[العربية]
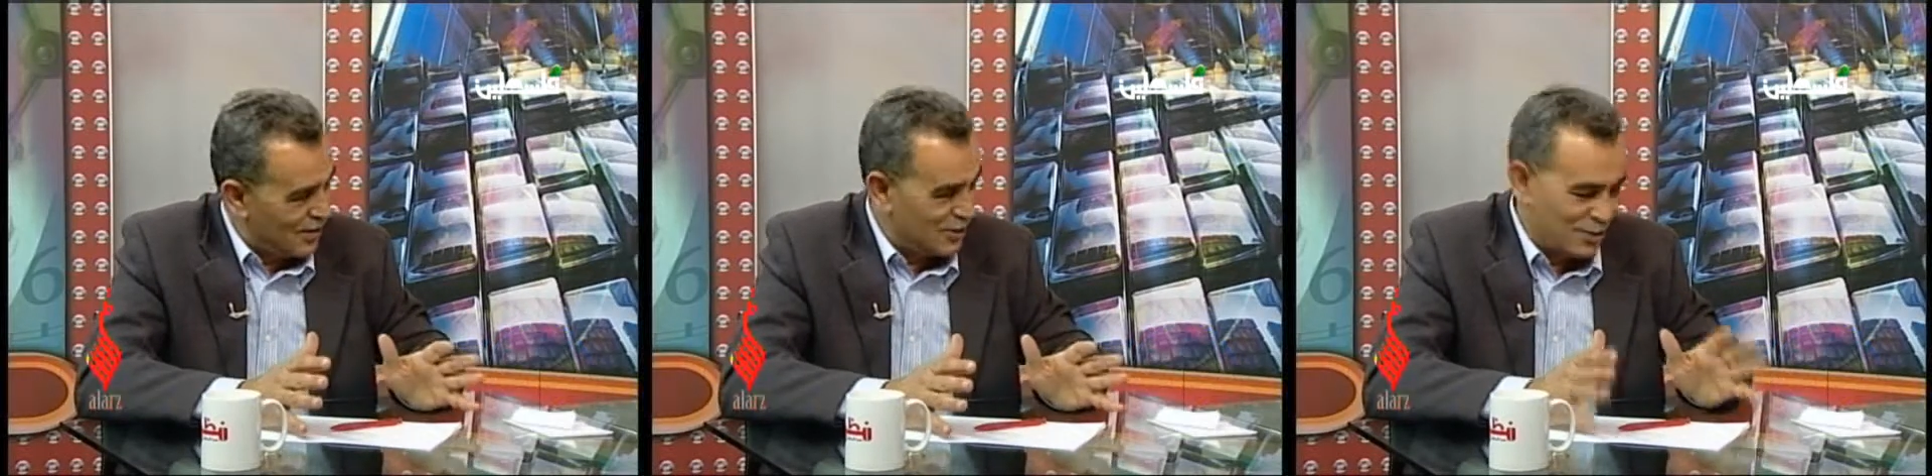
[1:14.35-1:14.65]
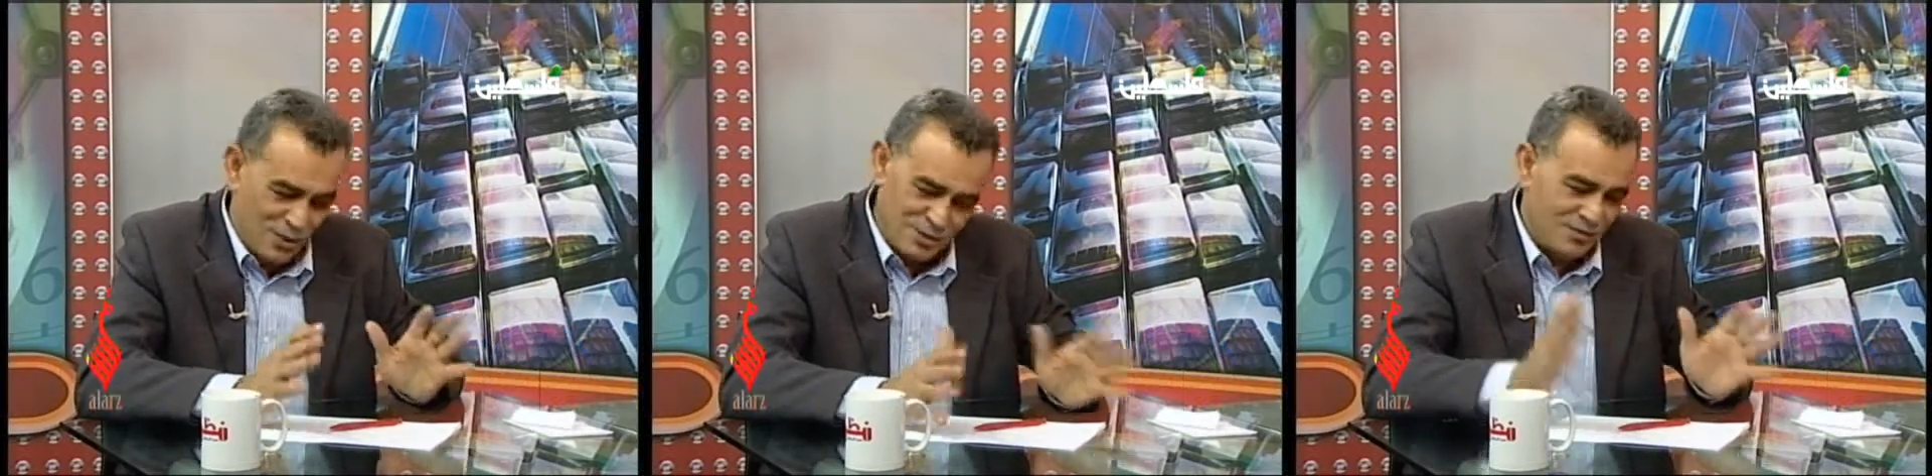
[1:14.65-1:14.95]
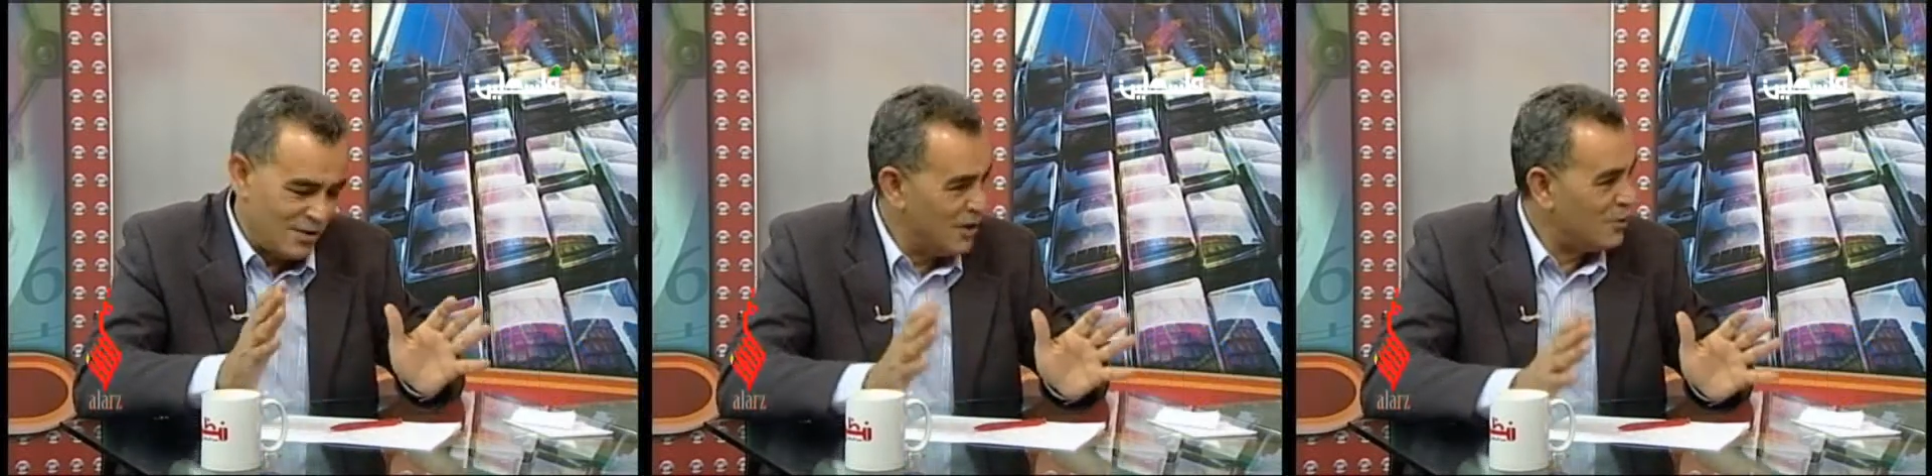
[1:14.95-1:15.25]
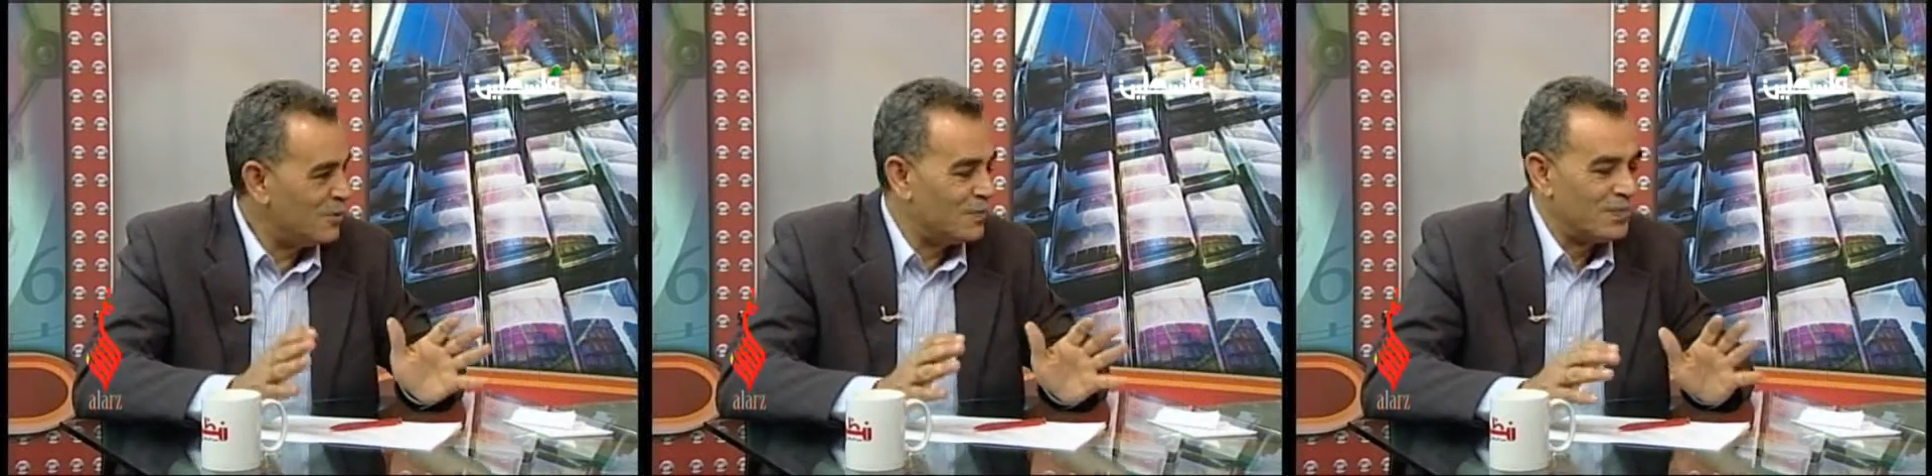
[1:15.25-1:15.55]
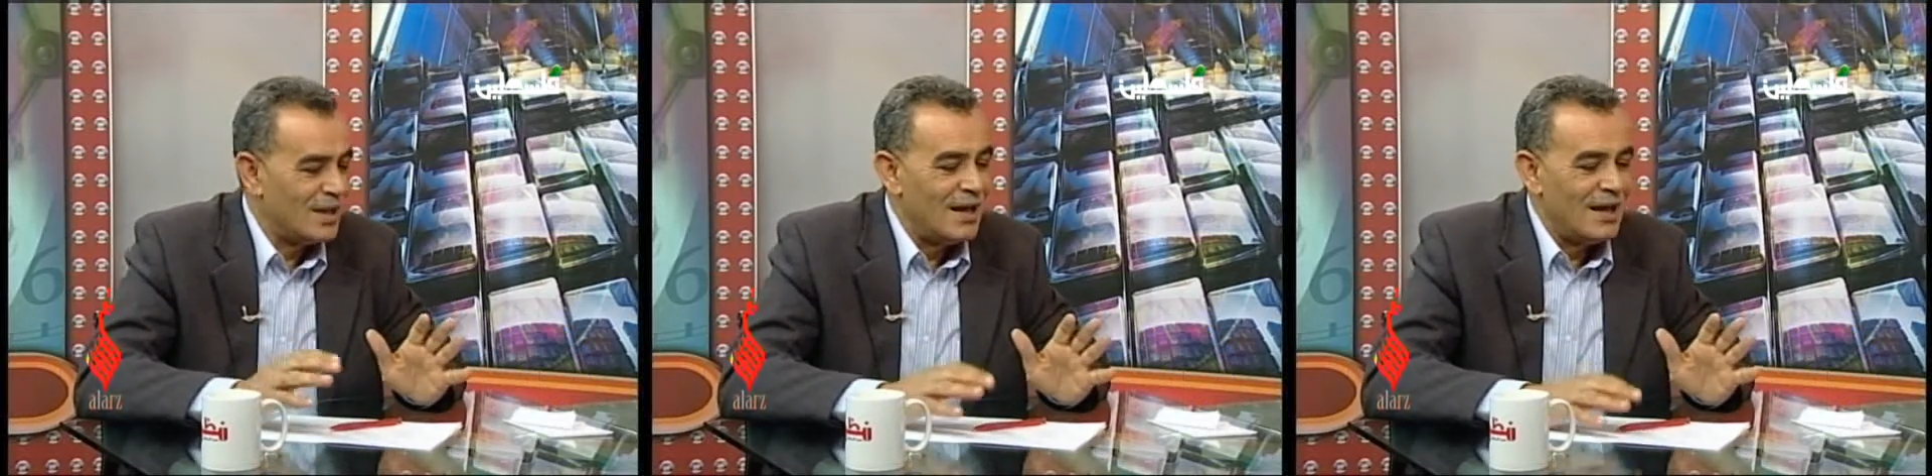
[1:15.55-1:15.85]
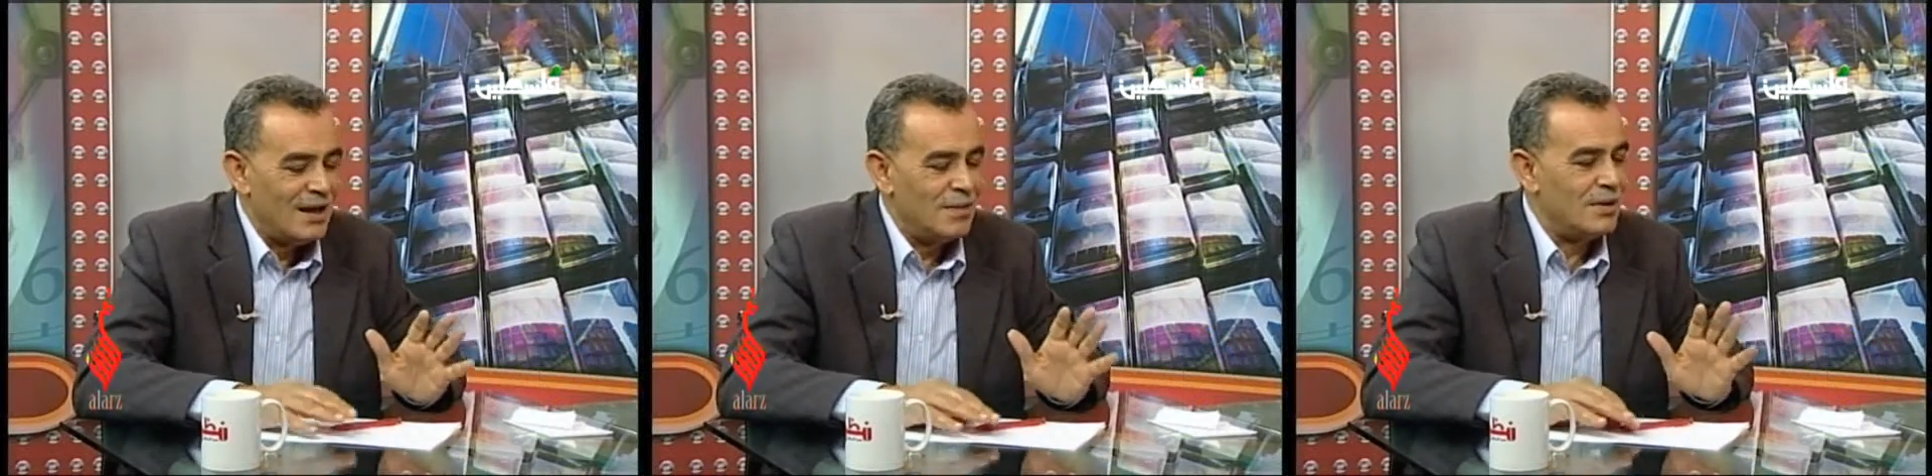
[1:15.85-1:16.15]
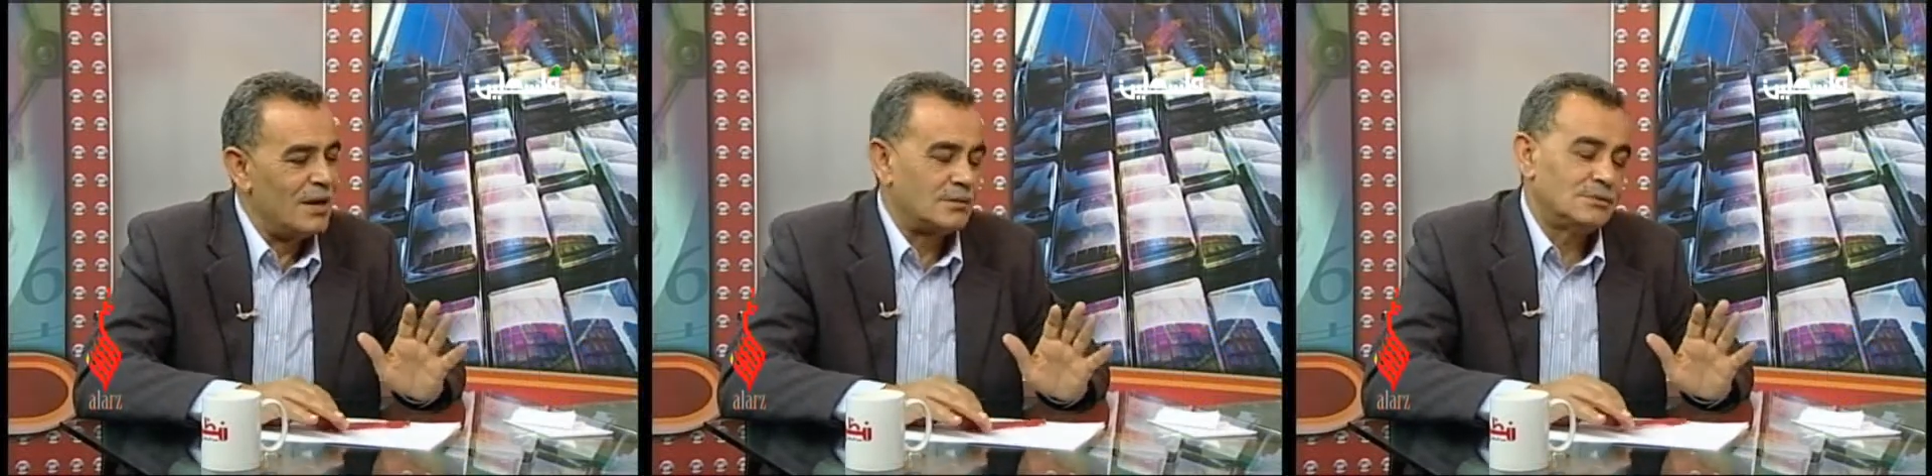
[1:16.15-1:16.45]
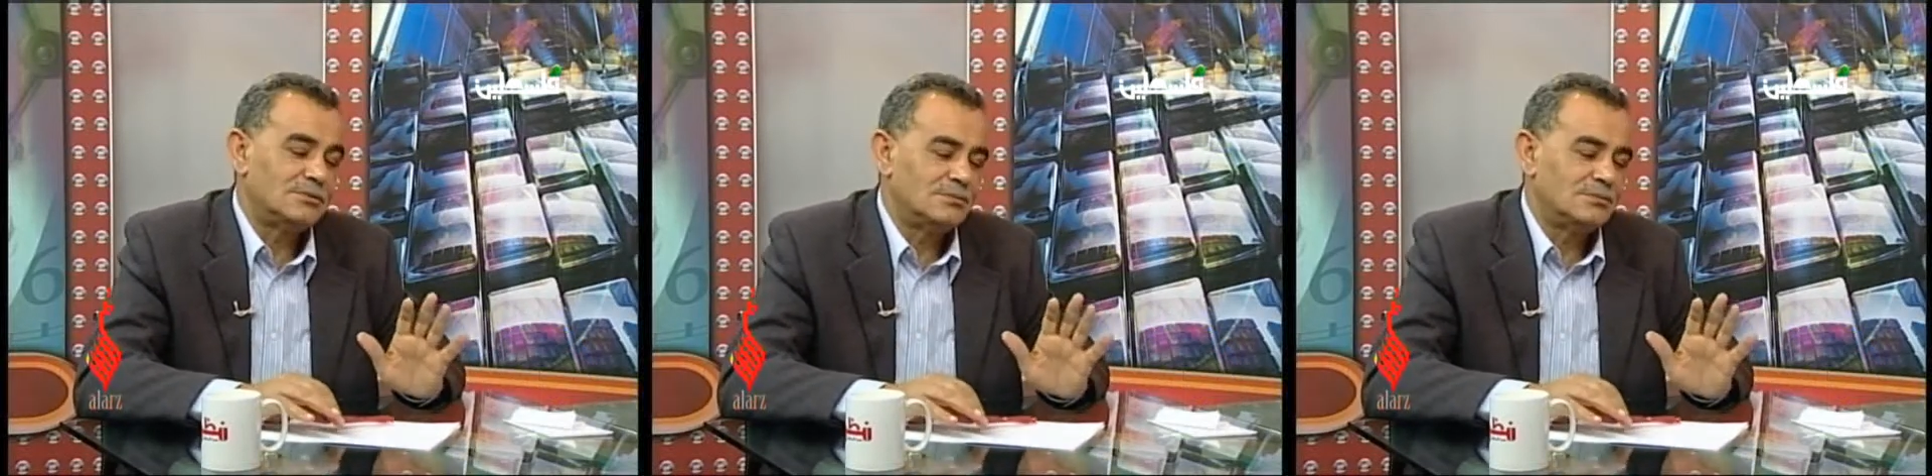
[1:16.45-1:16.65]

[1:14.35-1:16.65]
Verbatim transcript: عن التواصل فليكن لا لا هو الحلقه سيكون